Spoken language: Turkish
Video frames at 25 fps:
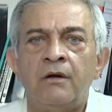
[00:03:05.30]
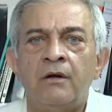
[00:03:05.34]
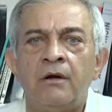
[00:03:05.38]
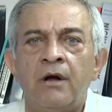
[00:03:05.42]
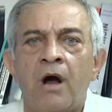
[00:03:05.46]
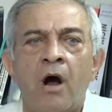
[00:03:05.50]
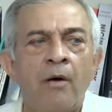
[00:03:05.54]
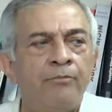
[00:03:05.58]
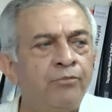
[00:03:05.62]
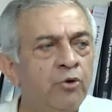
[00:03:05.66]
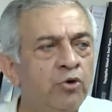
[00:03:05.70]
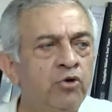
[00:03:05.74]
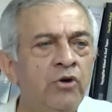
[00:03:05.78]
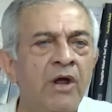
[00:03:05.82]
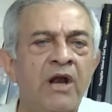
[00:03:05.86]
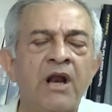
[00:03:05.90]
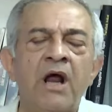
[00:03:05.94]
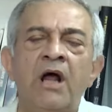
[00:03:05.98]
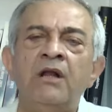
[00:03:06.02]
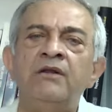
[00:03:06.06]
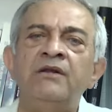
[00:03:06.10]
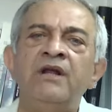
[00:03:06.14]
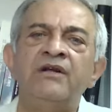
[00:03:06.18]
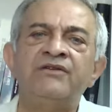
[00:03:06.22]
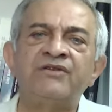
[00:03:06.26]
Ha bunları
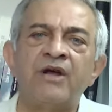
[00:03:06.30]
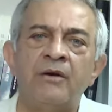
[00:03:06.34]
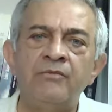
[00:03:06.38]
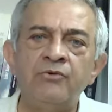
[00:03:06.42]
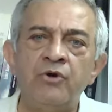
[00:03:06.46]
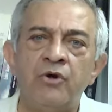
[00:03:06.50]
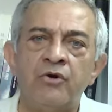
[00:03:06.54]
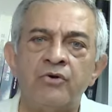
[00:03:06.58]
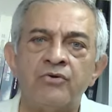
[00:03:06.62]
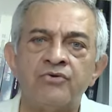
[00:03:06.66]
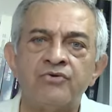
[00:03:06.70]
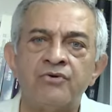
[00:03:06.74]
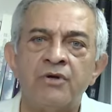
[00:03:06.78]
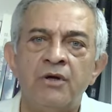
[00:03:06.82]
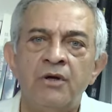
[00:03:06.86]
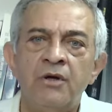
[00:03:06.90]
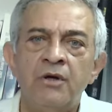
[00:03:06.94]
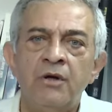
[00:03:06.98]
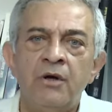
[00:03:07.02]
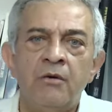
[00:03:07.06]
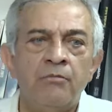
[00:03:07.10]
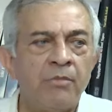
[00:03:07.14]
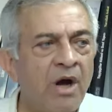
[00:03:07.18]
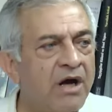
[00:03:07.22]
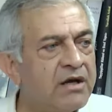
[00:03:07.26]
anlatamıyoruz.
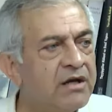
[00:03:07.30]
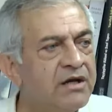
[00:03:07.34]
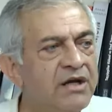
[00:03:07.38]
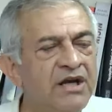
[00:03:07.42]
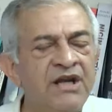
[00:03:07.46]
Bakın